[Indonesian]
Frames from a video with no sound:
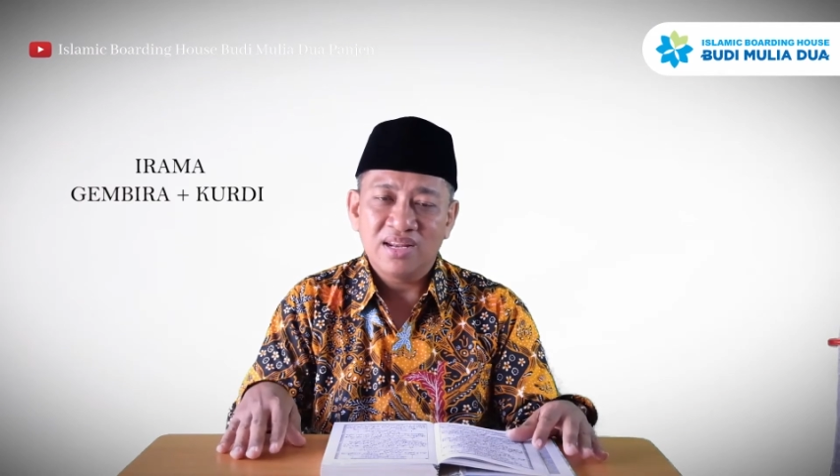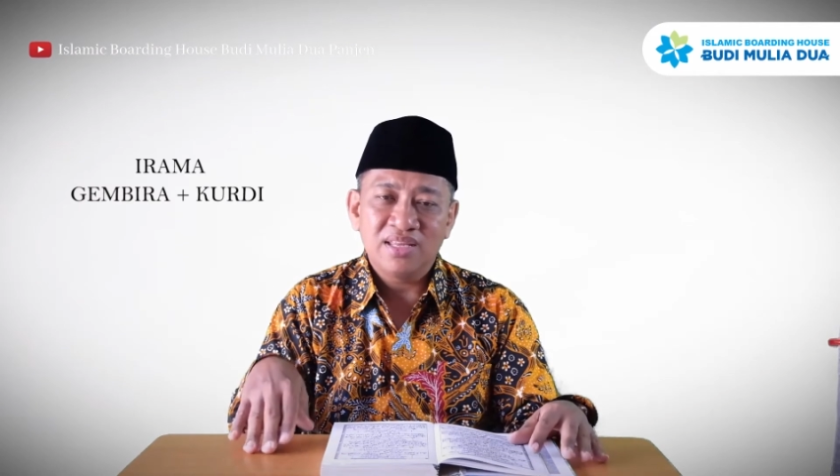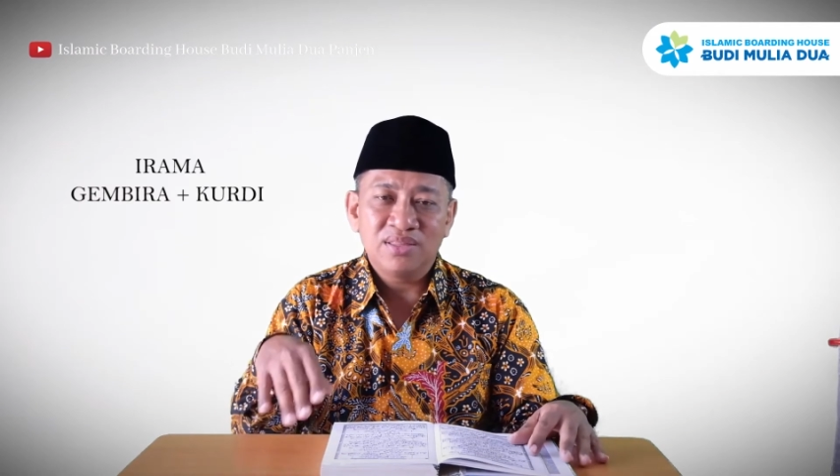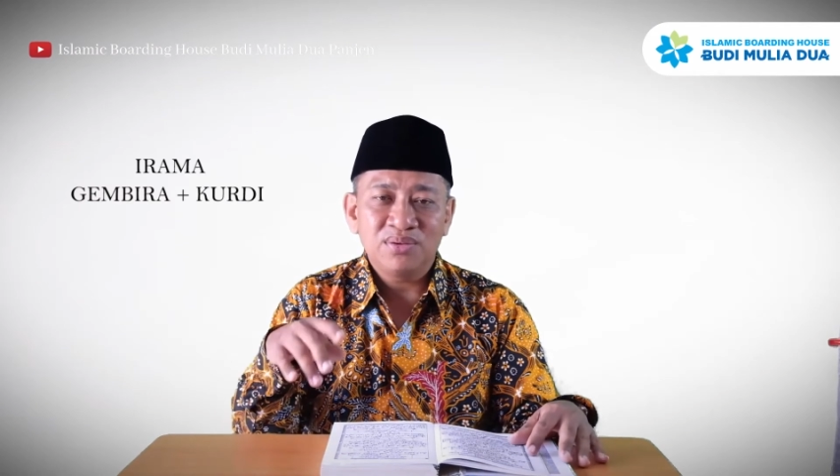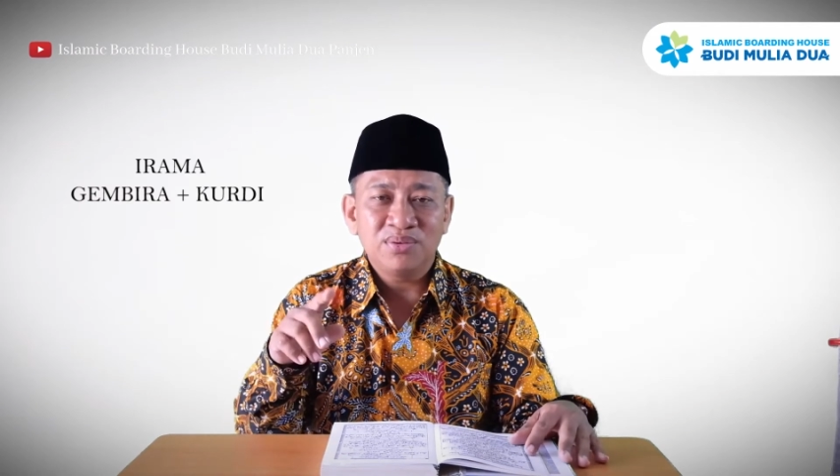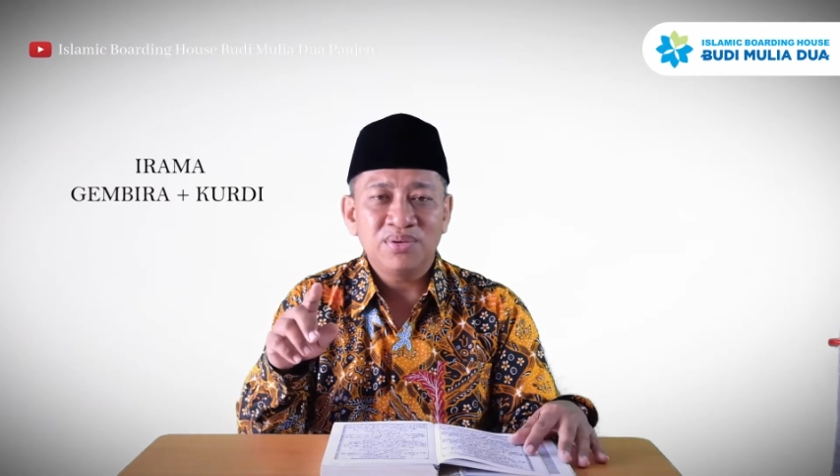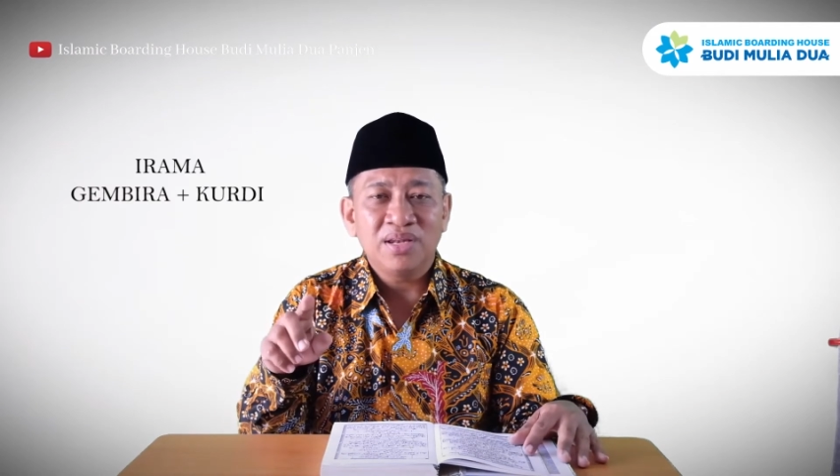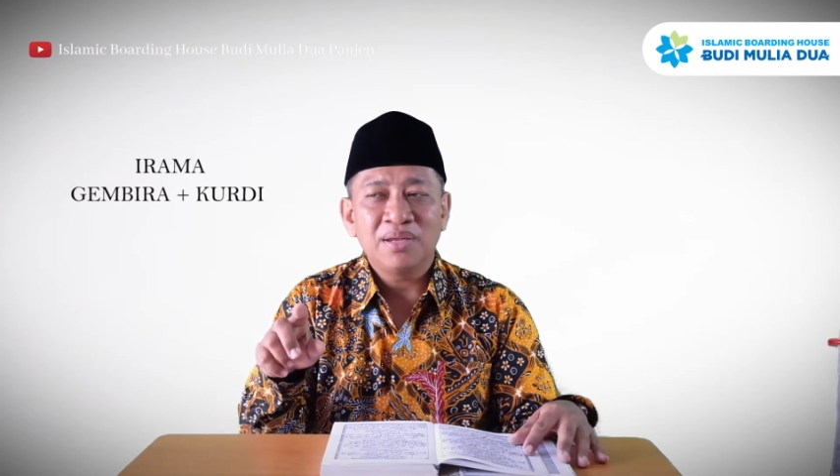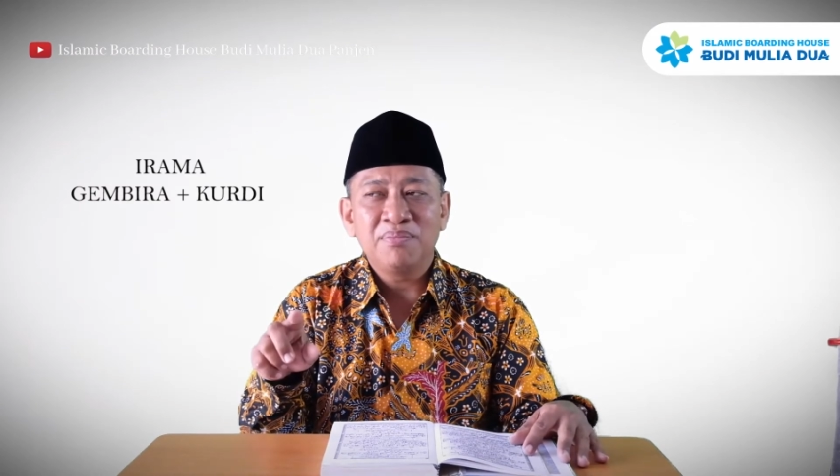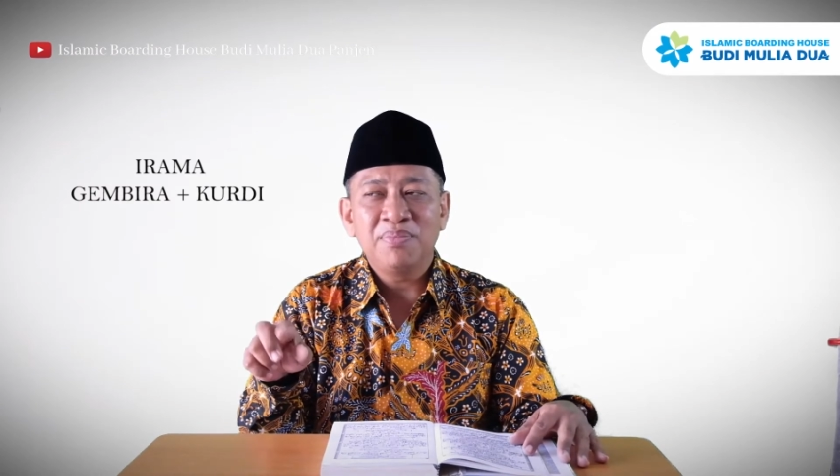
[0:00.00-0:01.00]
dan itu
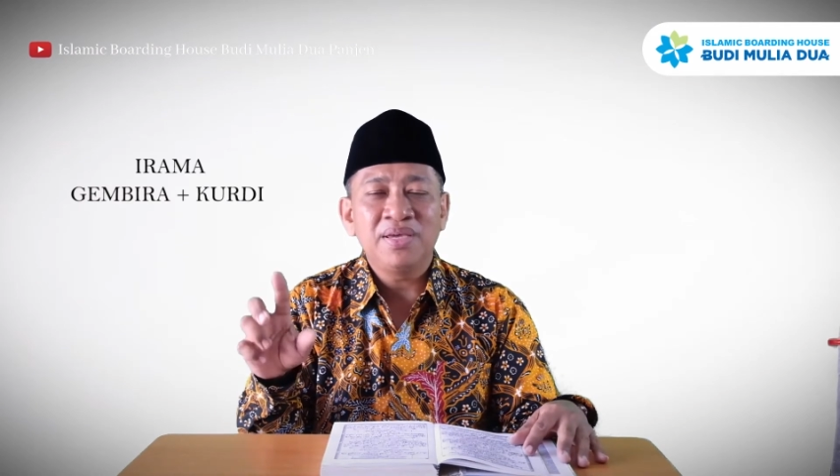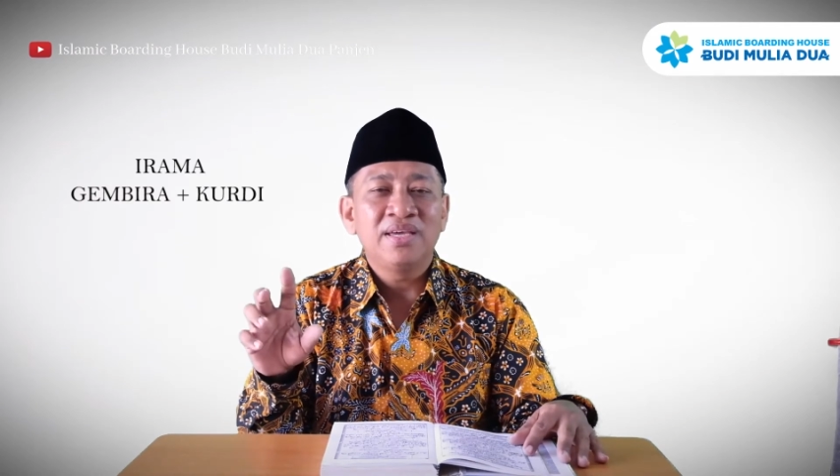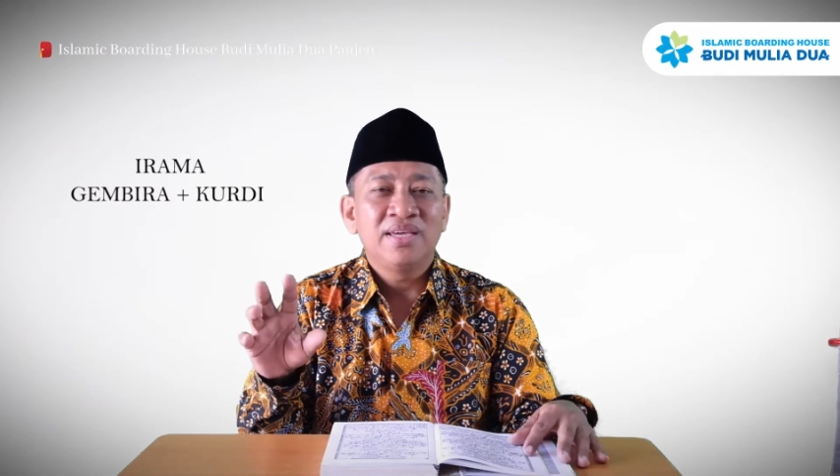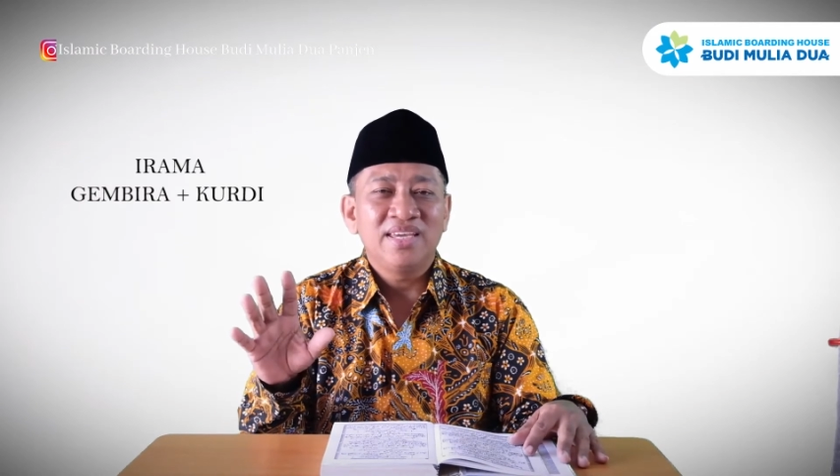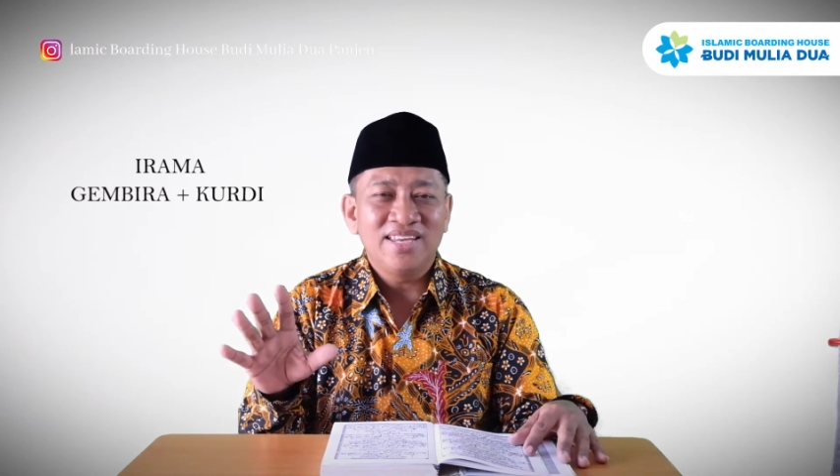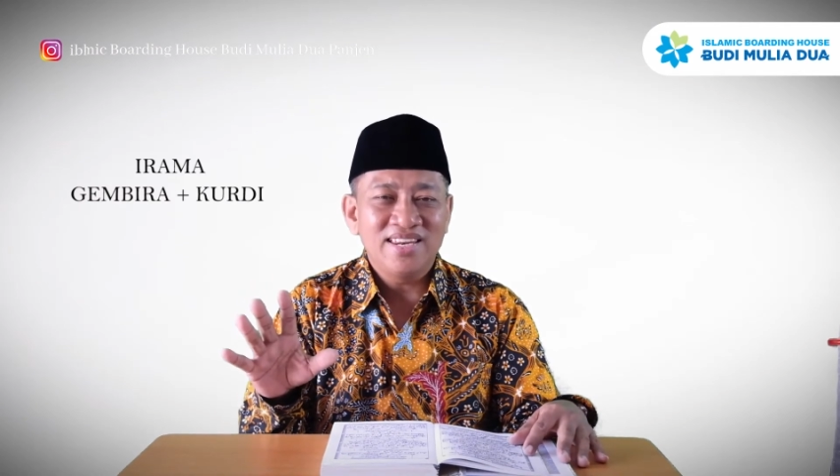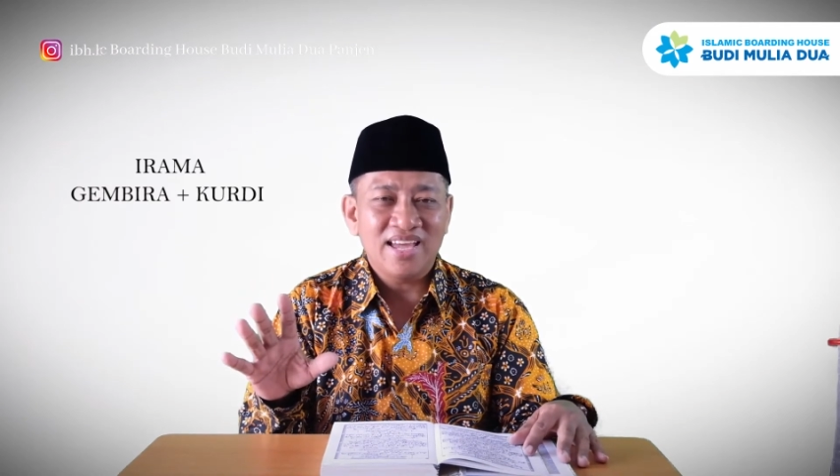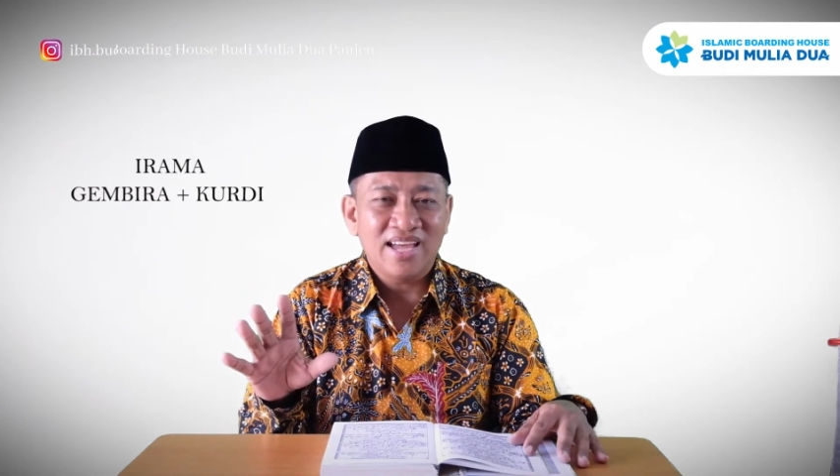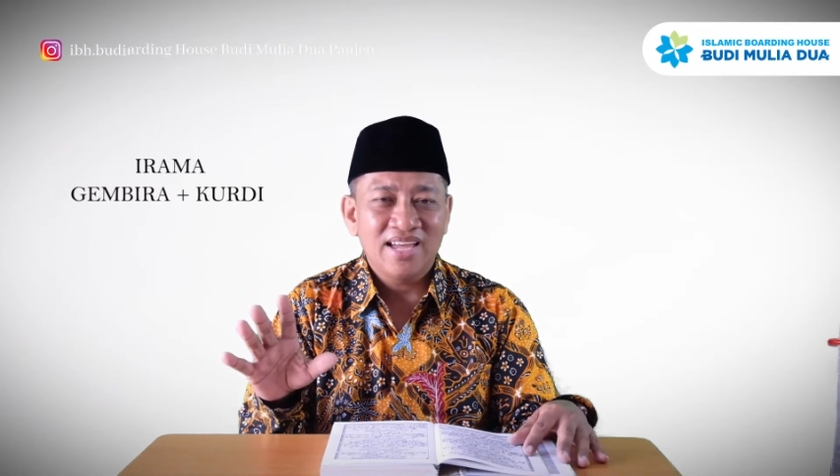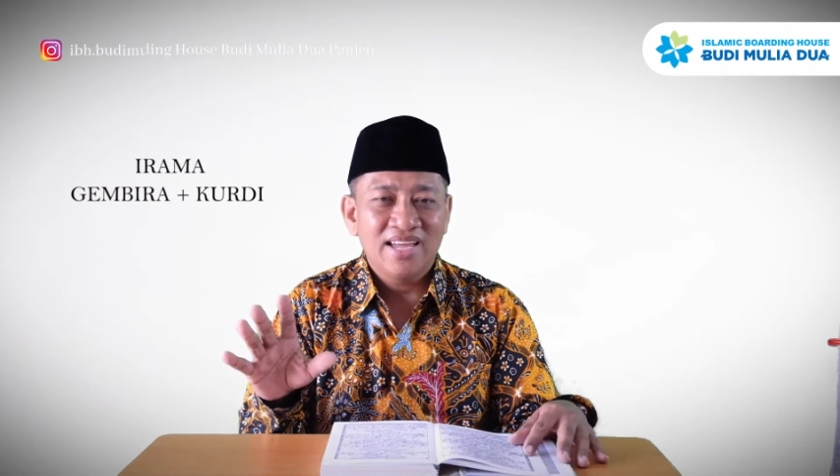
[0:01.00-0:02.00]
lebih
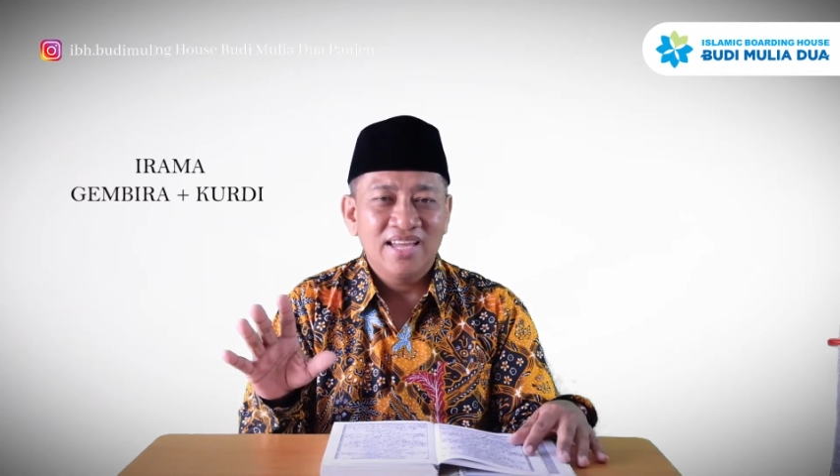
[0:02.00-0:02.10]
indah